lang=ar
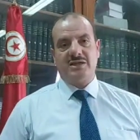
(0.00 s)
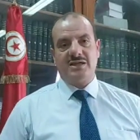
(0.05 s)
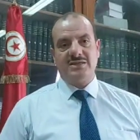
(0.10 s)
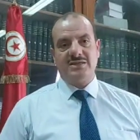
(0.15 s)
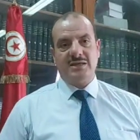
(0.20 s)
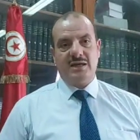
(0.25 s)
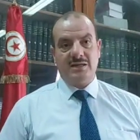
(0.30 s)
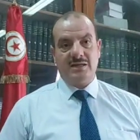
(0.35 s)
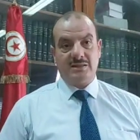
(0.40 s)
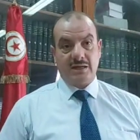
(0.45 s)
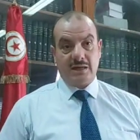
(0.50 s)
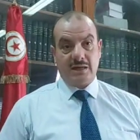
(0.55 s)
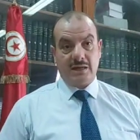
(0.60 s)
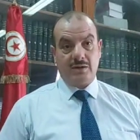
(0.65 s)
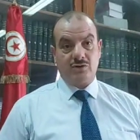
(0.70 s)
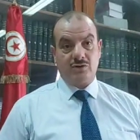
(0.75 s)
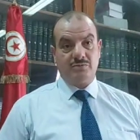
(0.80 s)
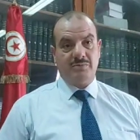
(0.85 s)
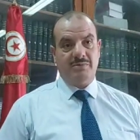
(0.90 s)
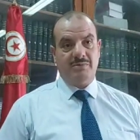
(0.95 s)
رسائل
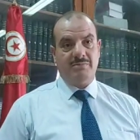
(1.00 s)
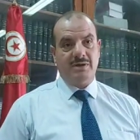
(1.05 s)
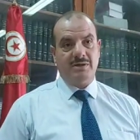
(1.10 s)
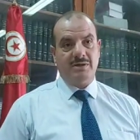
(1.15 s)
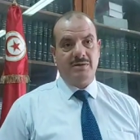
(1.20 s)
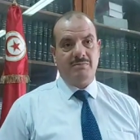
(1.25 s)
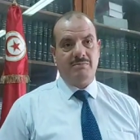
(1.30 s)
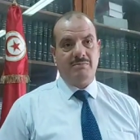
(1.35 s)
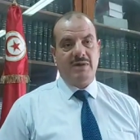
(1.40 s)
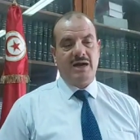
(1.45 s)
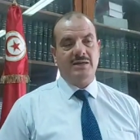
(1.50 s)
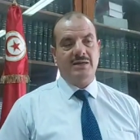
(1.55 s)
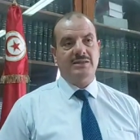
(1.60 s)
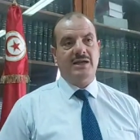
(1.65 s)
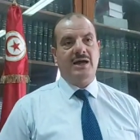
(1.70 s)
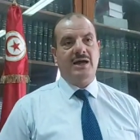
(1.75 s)
التخرج بالمعهد